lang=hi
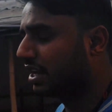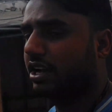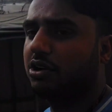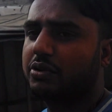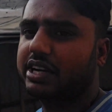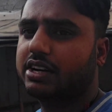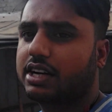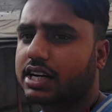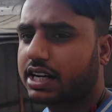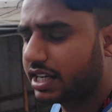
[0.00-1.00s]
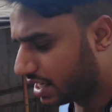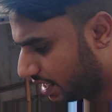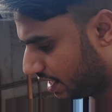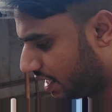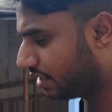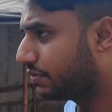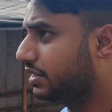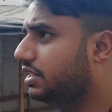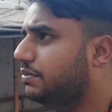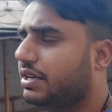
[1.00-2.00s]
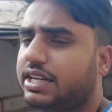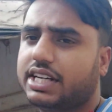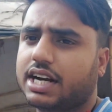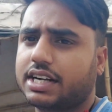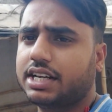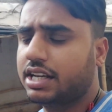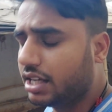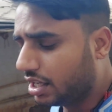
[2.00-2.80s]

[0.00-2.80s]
एलोवेरा का करना क्या है कि एक पत्ती पर डे काटे